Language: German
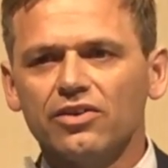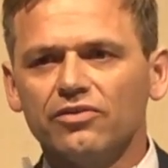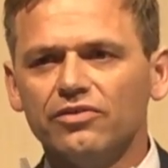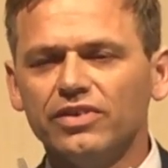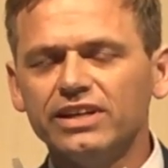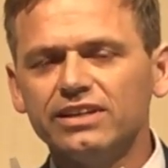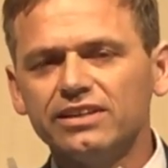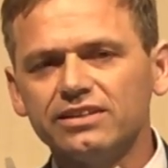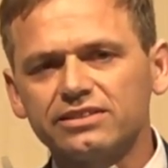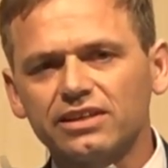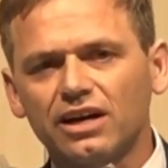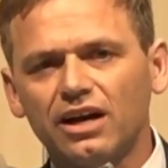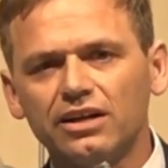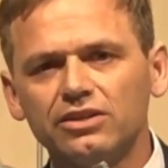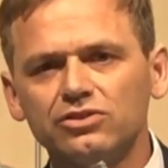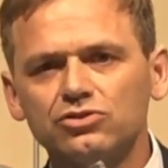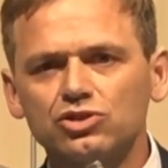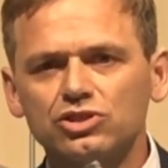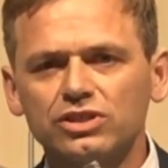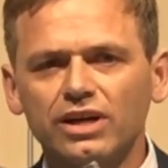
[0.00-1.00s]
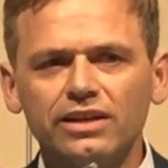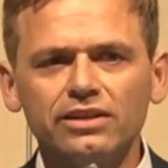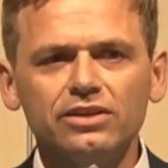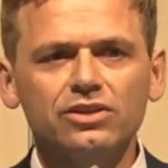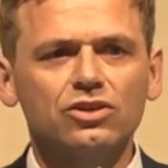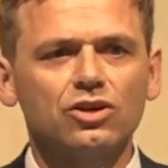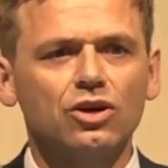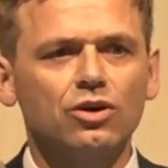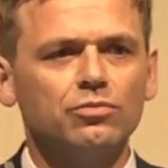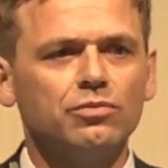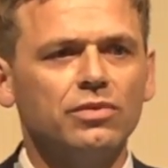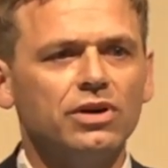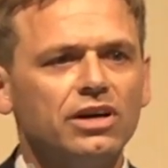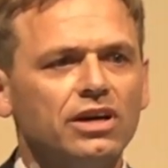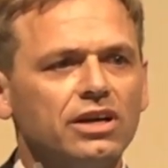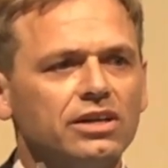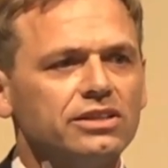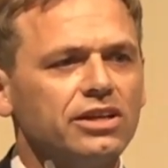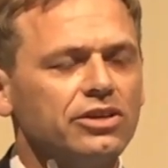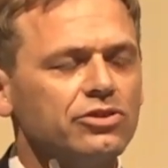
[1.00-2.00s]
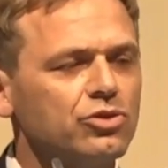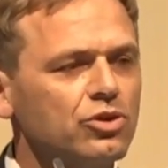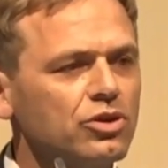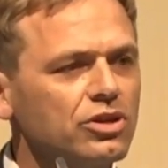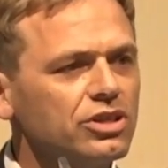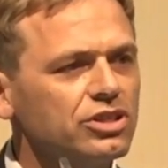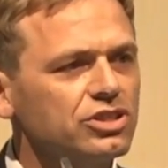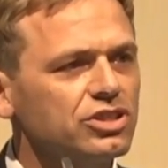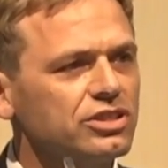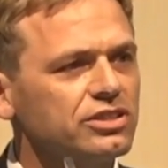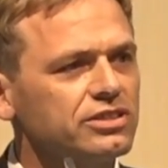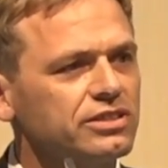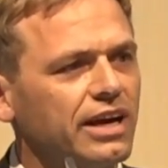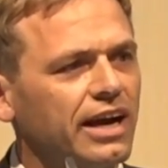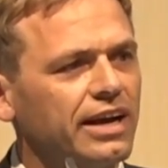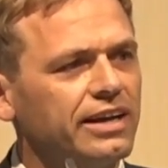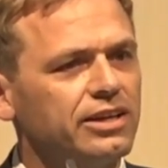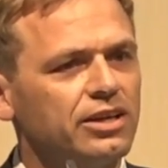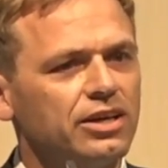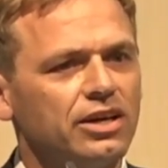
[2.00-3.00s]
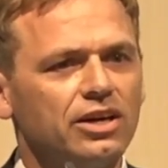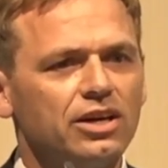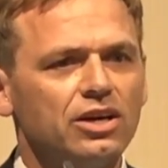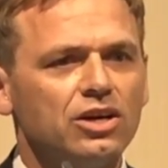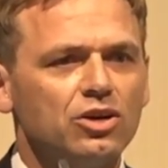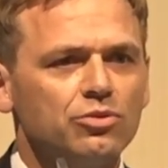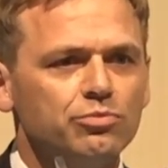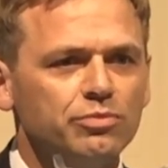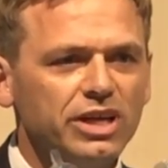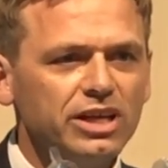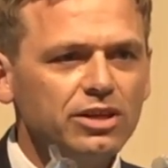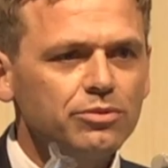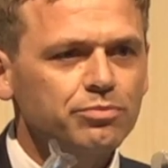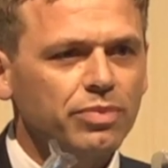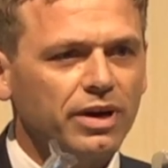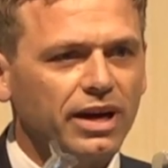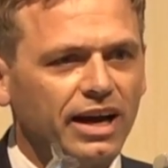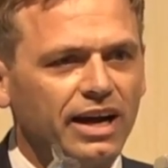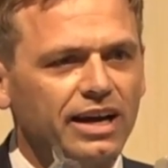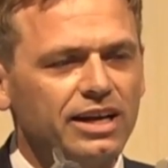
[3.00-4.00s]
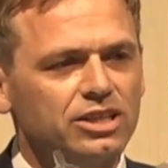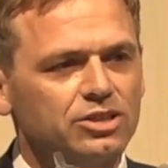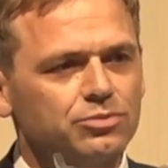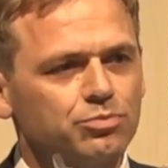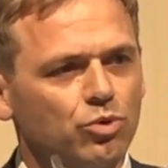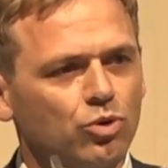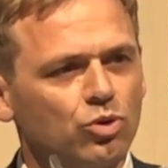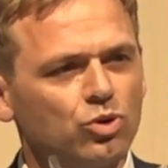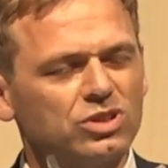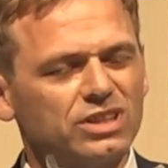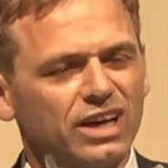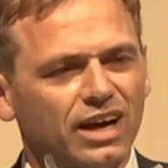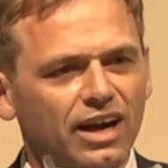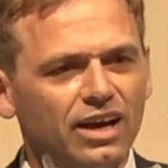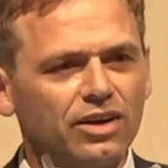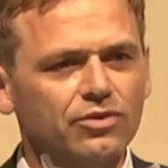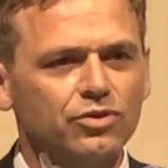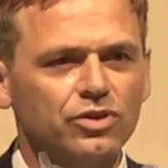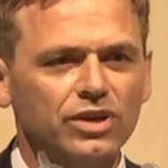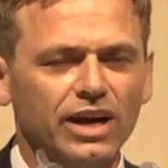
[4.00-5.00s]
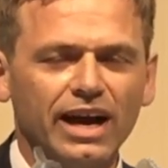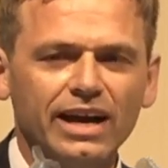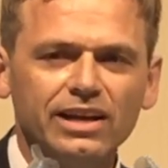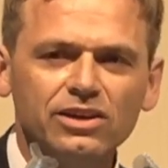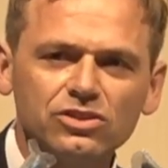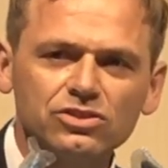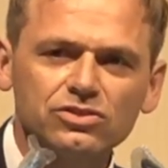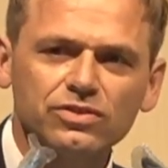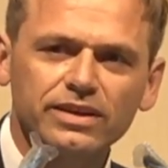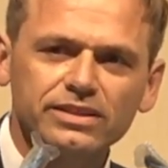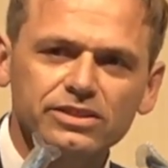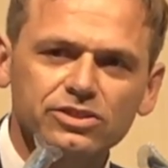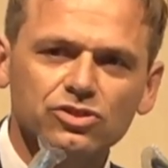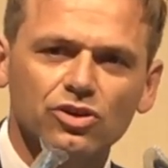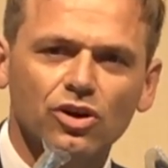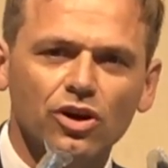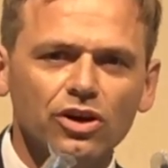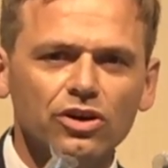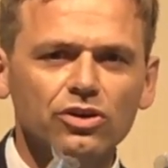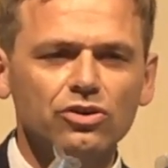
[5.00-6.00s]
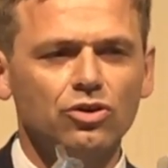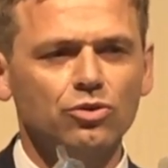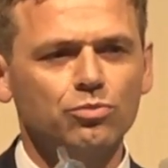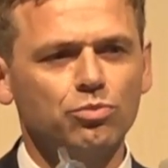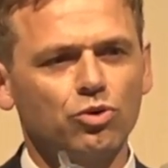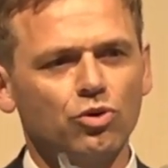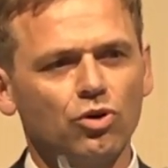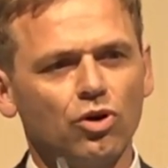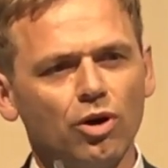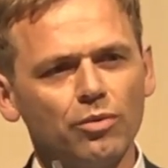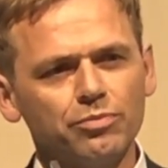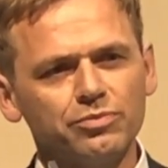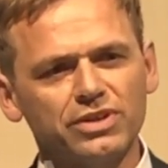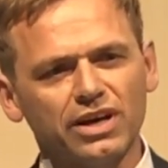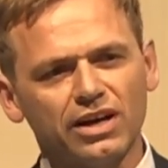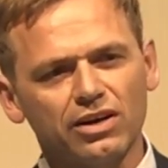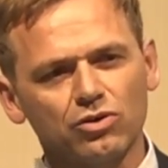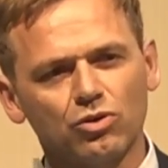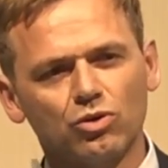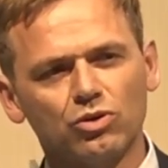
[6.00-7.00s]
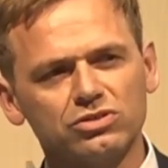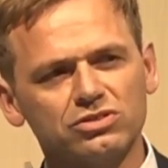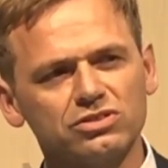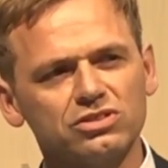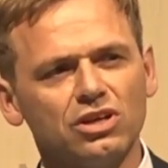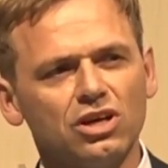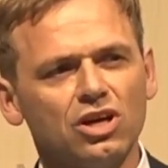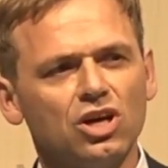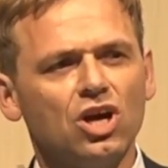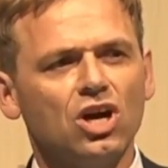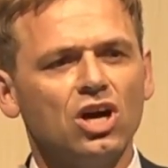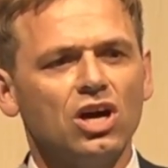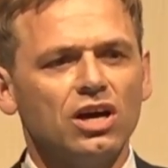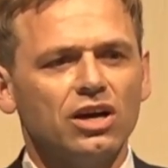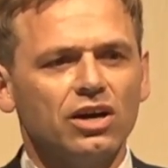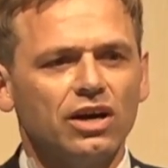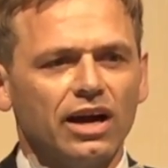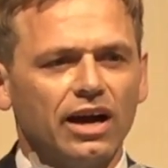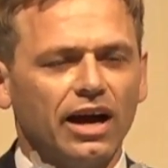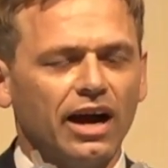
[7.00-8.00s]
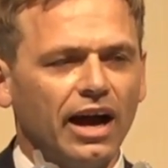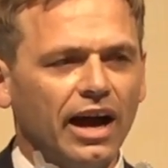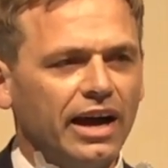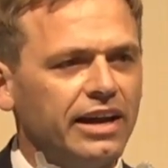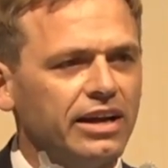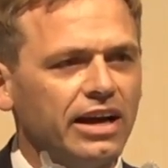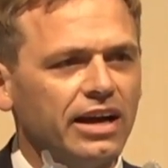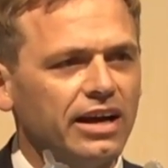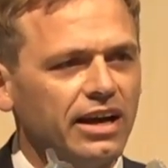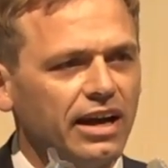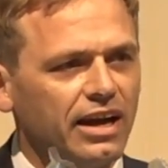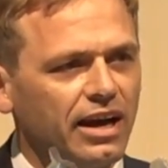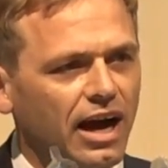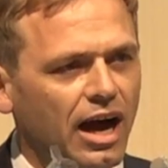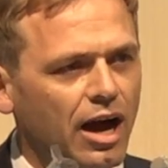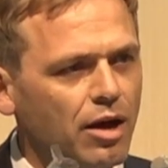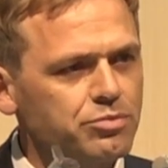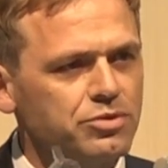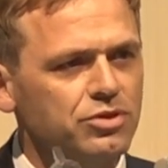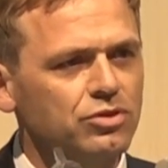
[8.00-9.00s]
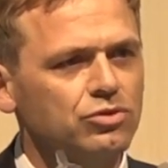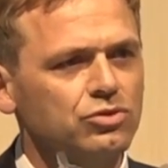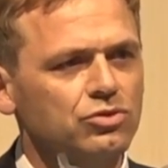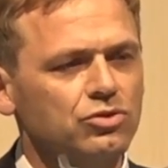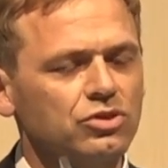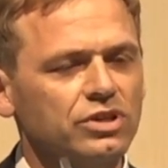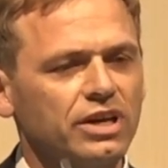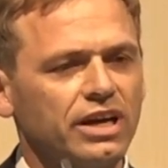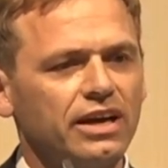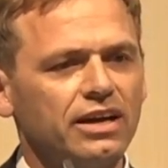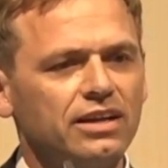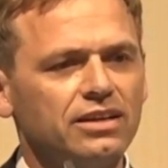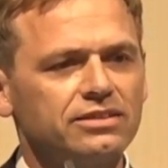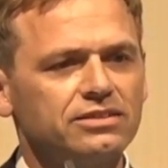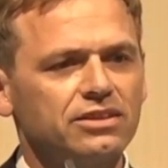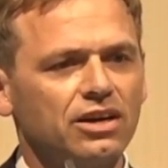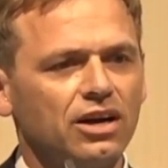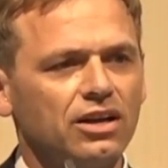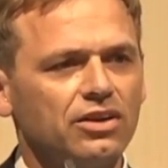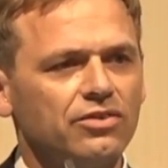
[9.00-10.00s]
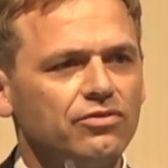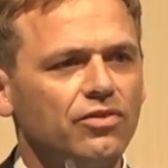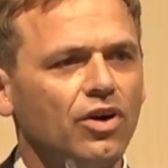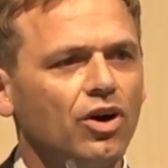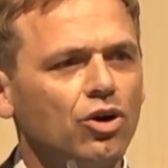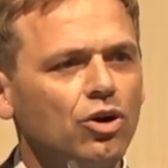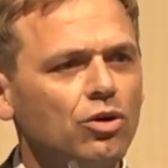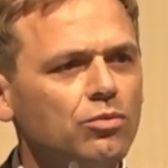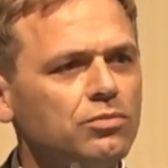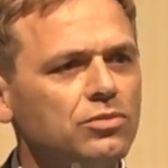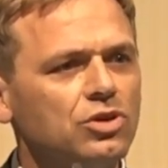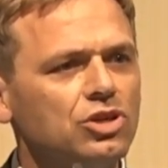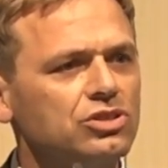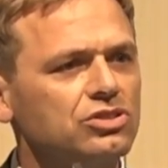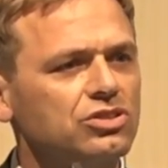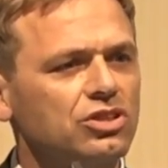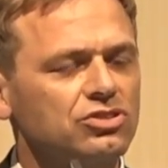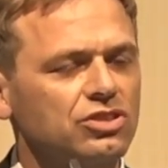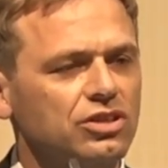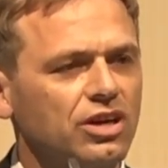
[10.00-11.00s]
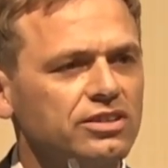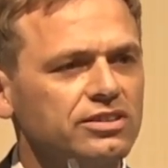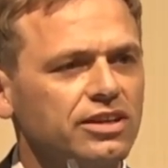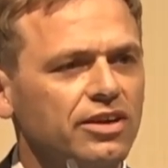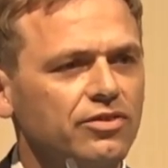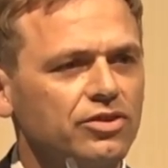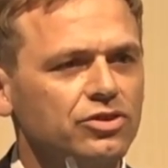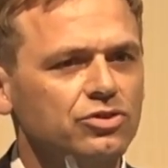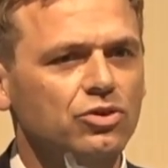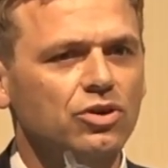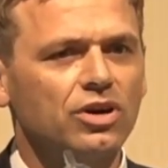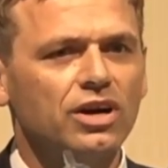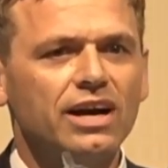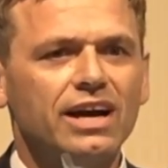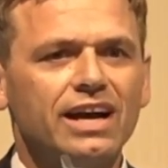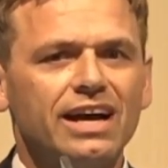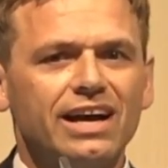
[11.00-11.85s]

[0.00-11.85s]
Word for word: wie die Zahlen zustande kommen. Natürlich ist ein Mietpreis pro Tag von 21 Euro pro Obdachlosen eine absolut unreale Zahl. Warum ist das ganz einfach so?